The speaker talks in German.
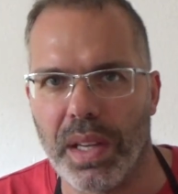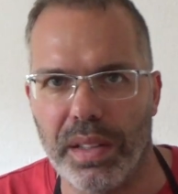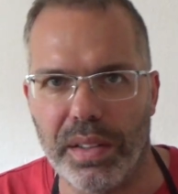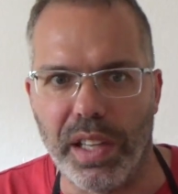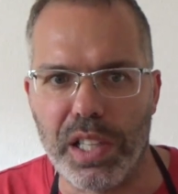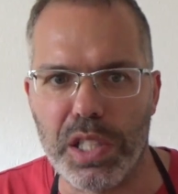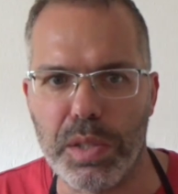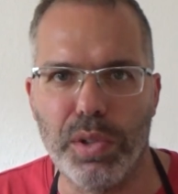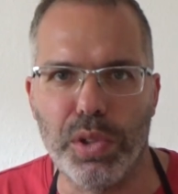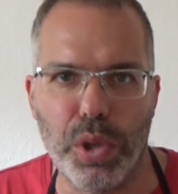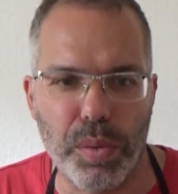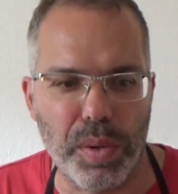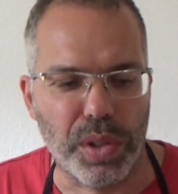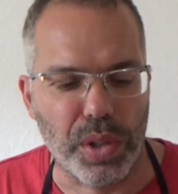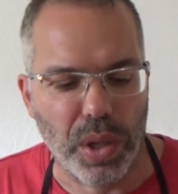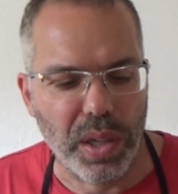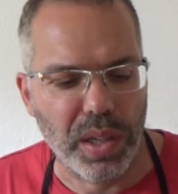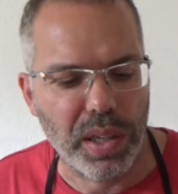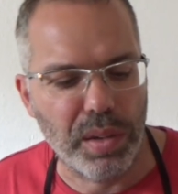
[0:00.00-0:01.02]
denkt mal drüber
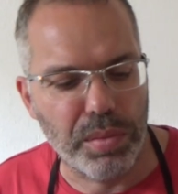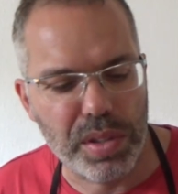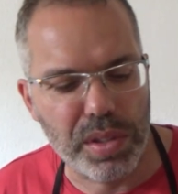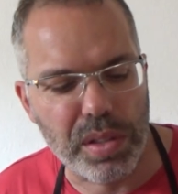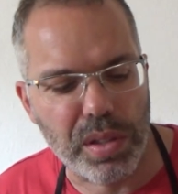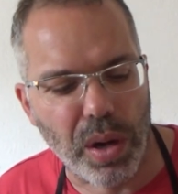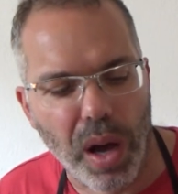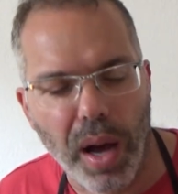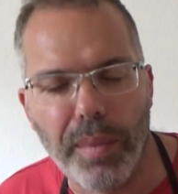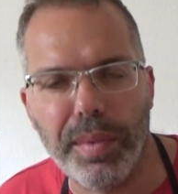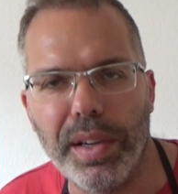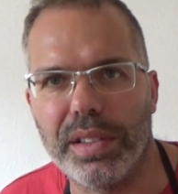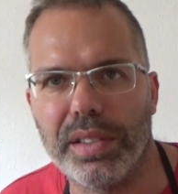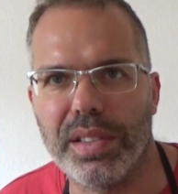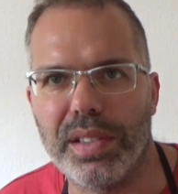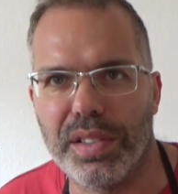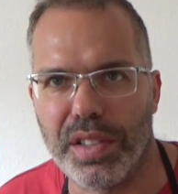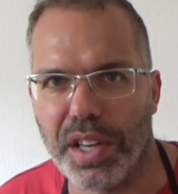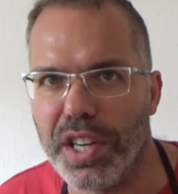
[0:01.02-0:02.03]
nach, was da
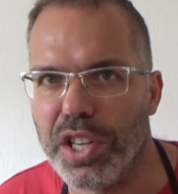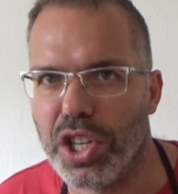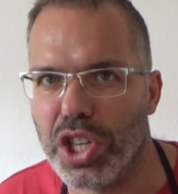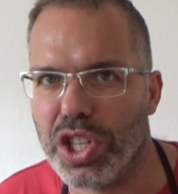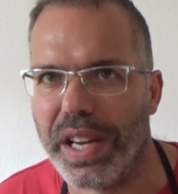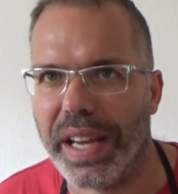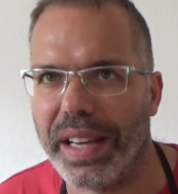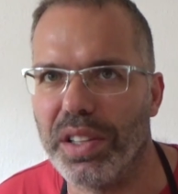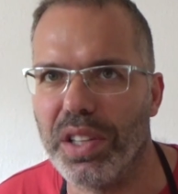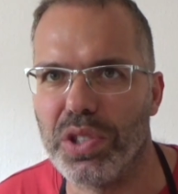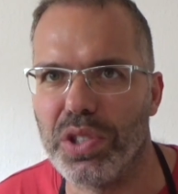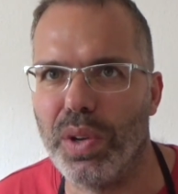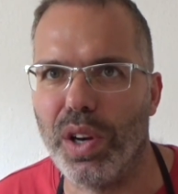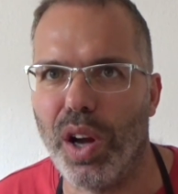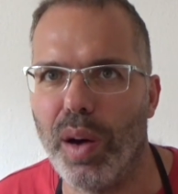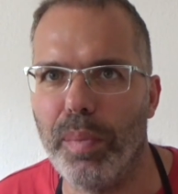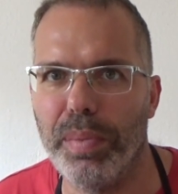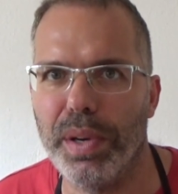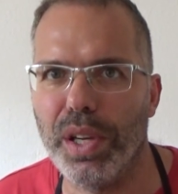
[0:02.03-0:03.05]
Arbeit drin steckt in so
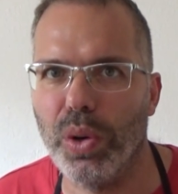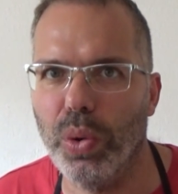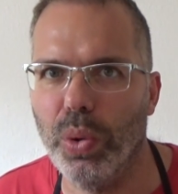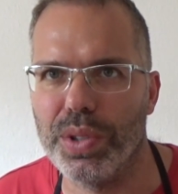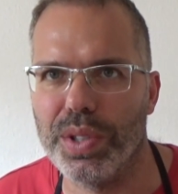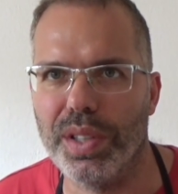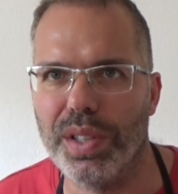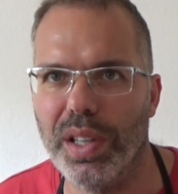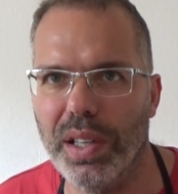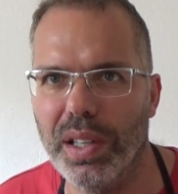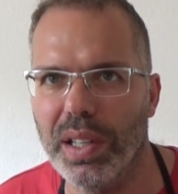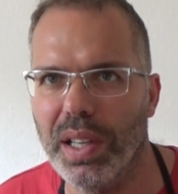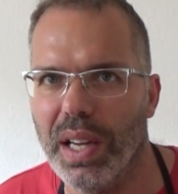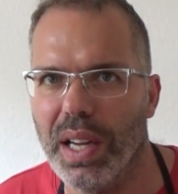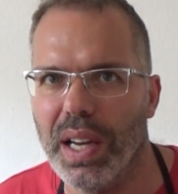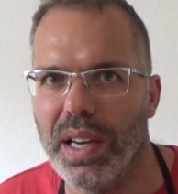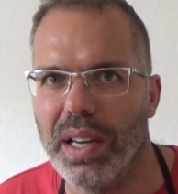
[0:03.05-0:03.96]
einer Aprikose. Ja?